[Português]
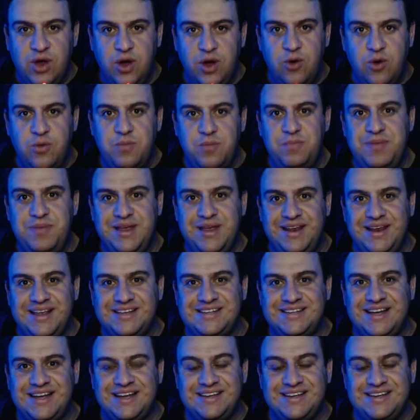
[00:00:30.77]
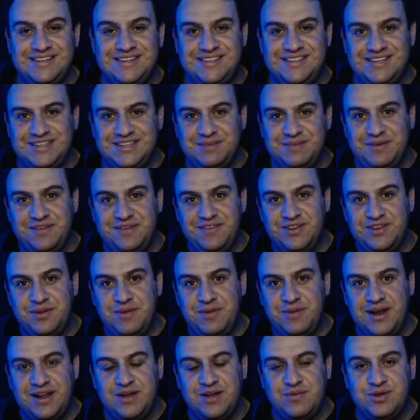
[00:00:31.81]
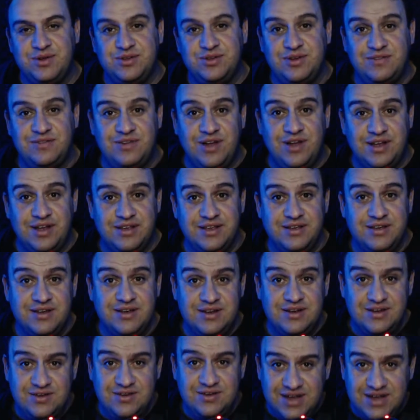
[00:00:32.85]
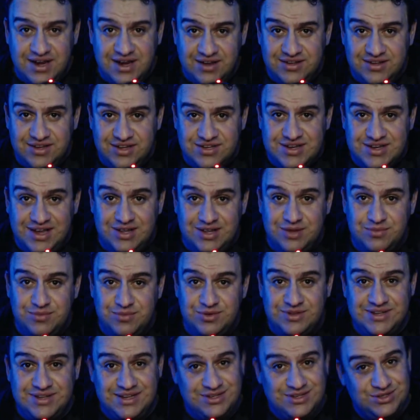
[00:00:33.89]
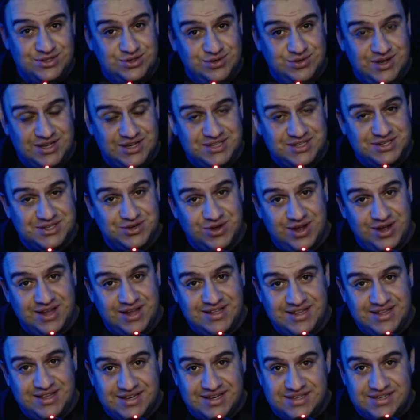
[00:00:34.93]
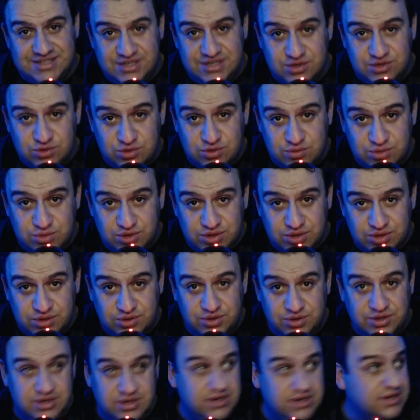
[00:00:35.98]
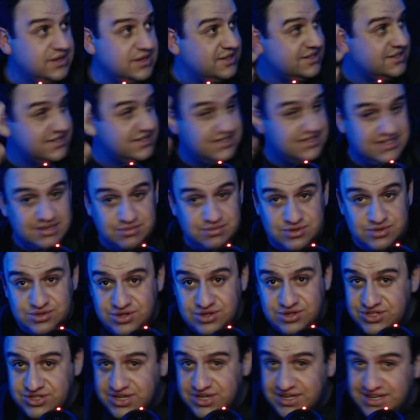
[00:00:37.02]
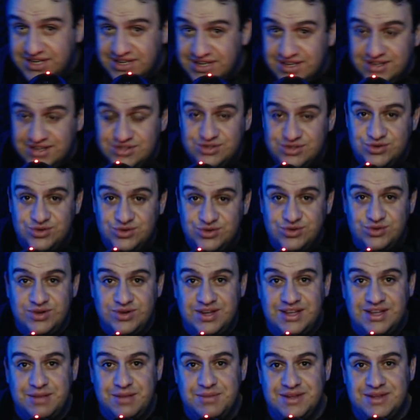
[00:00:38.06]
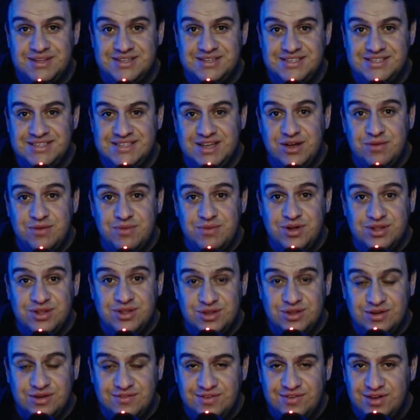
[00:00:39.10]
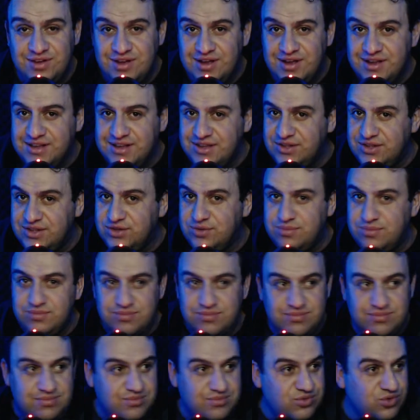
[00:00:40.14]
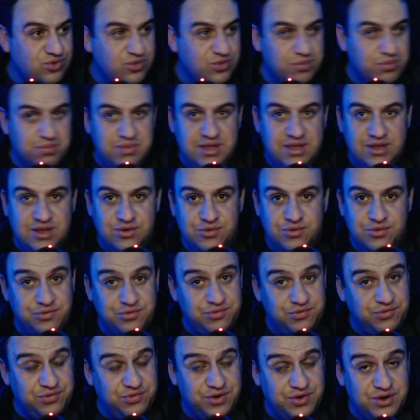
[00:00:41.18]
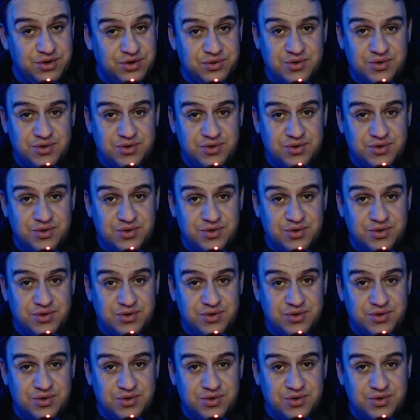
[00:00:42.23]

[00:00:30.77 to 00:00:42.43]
beleza? Seja bem-vindo ao Marca Motovlog, um canal dedicado ao mundo das duas rodas e um motor. Estamos hoje aqui na estrutura da Mansão Motovlog, num domingo frio,